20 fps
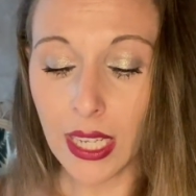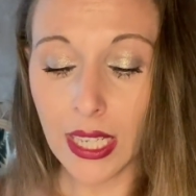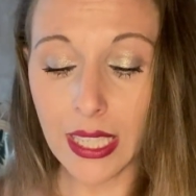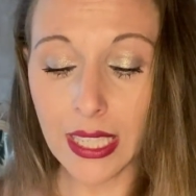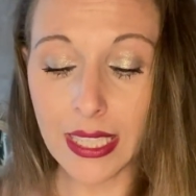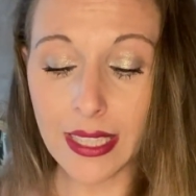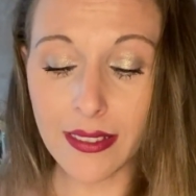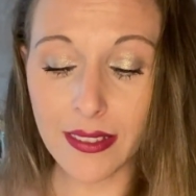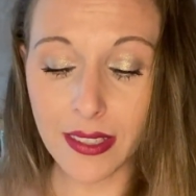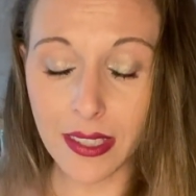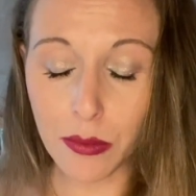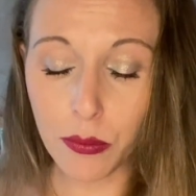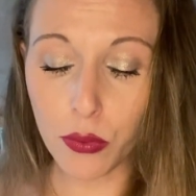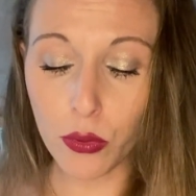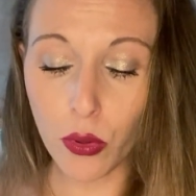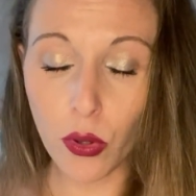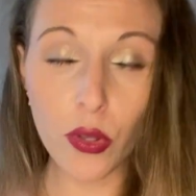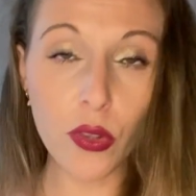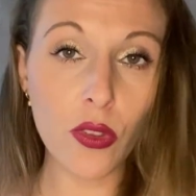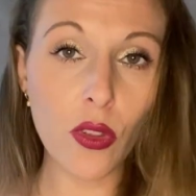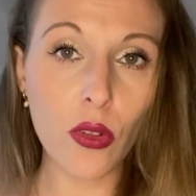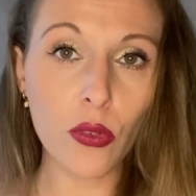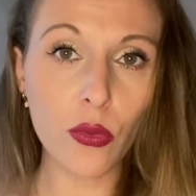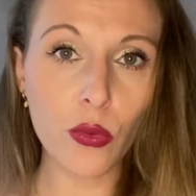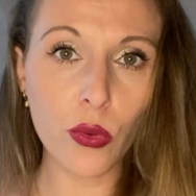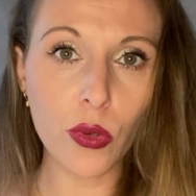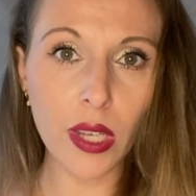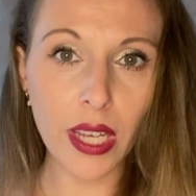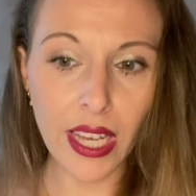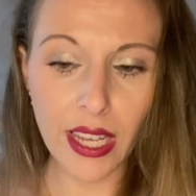Les 6%
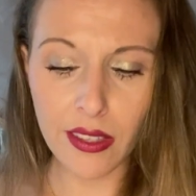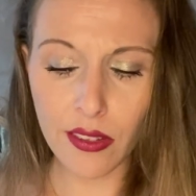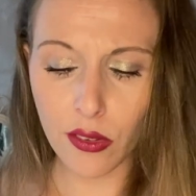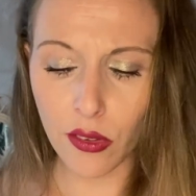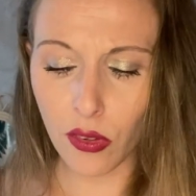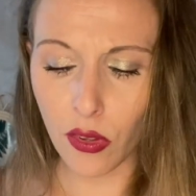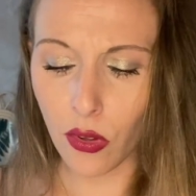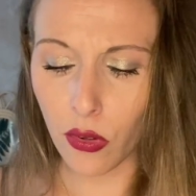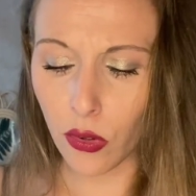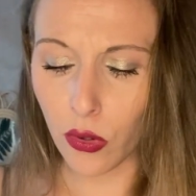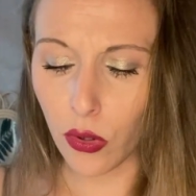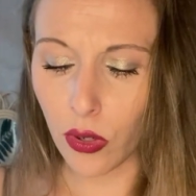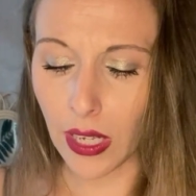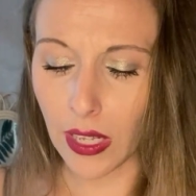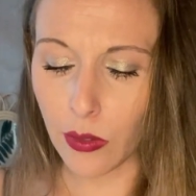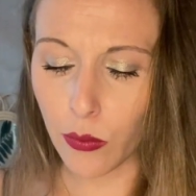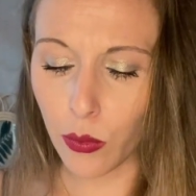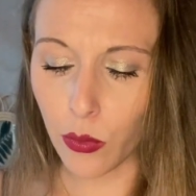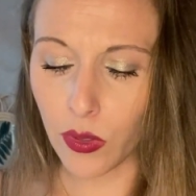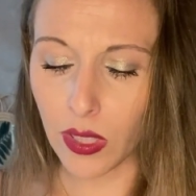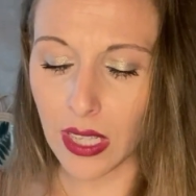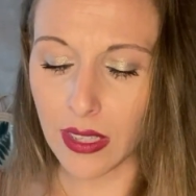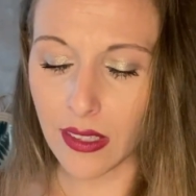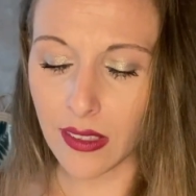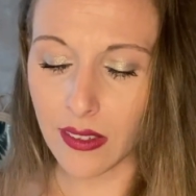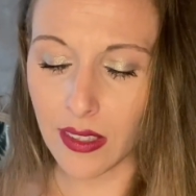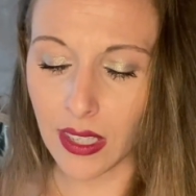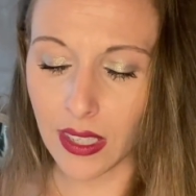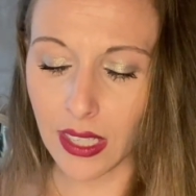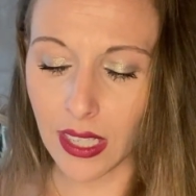donc restants correspondent à
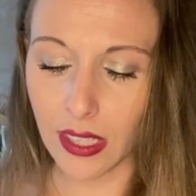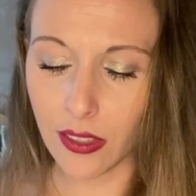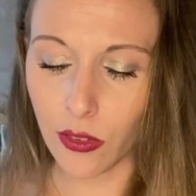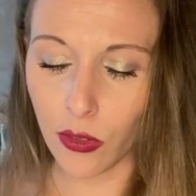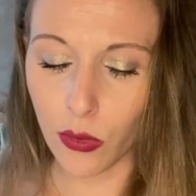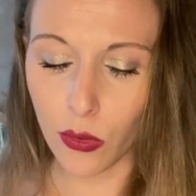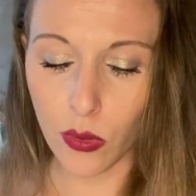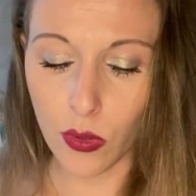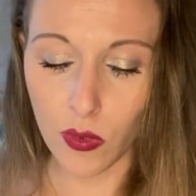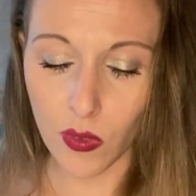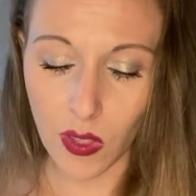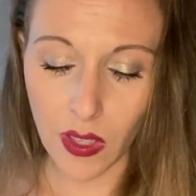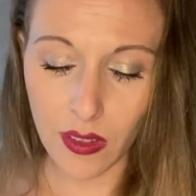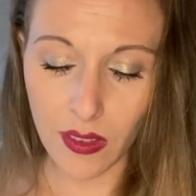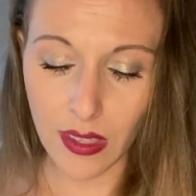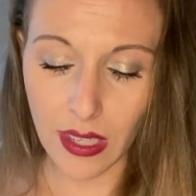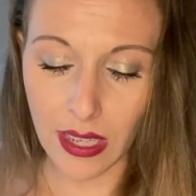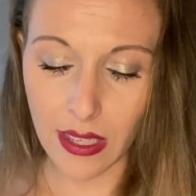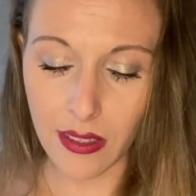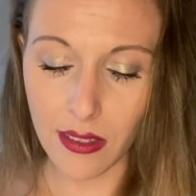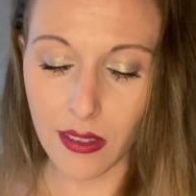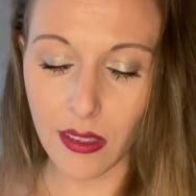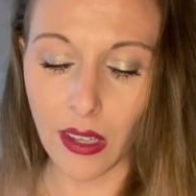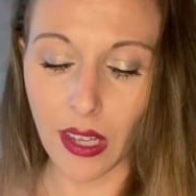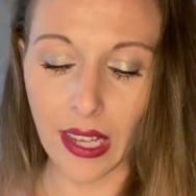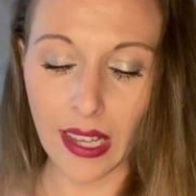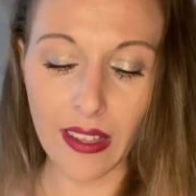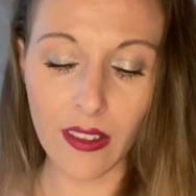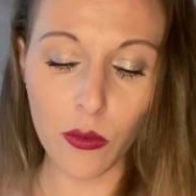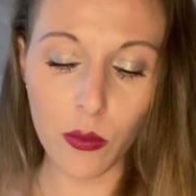des ingrédients de synthèse
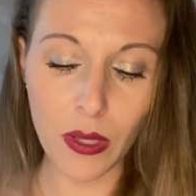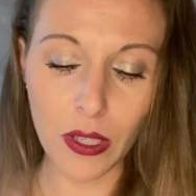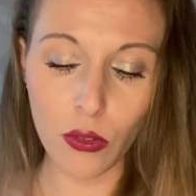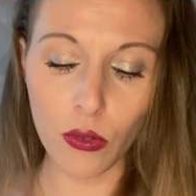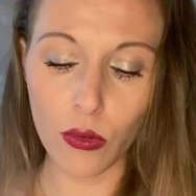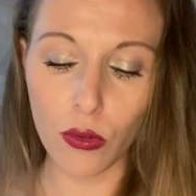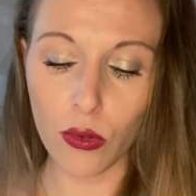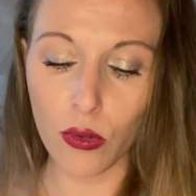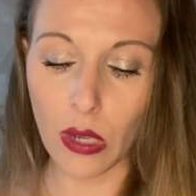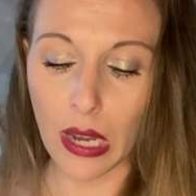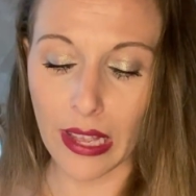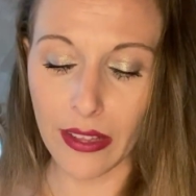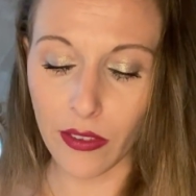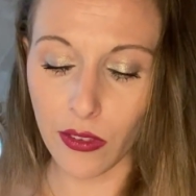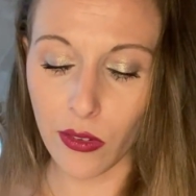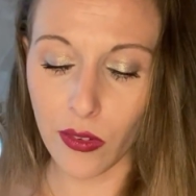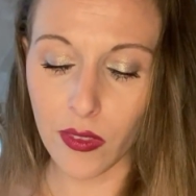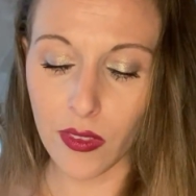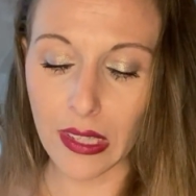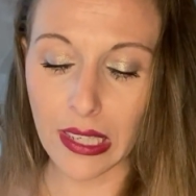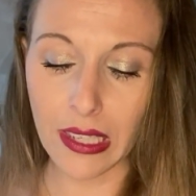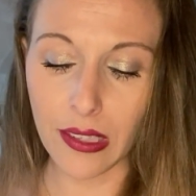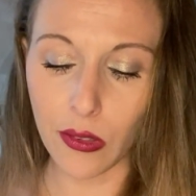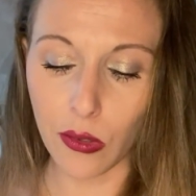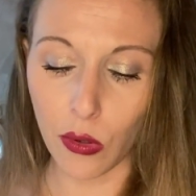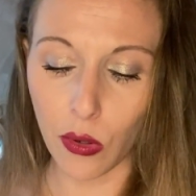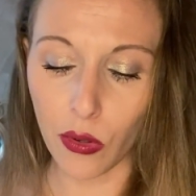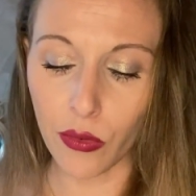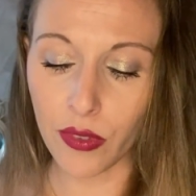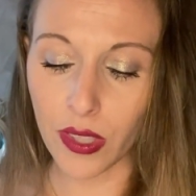respectueux de la santé et de
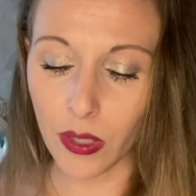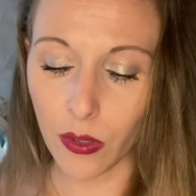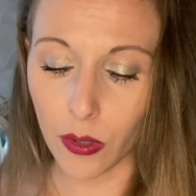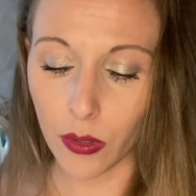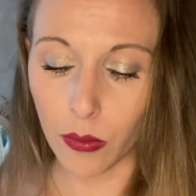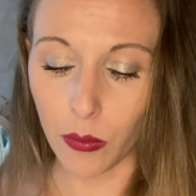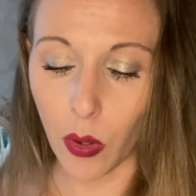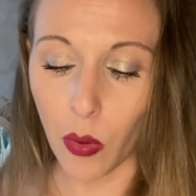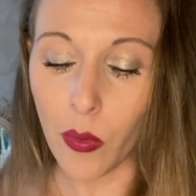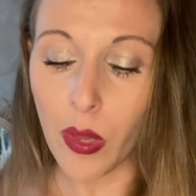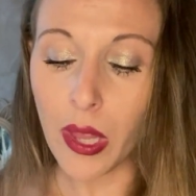l'environnement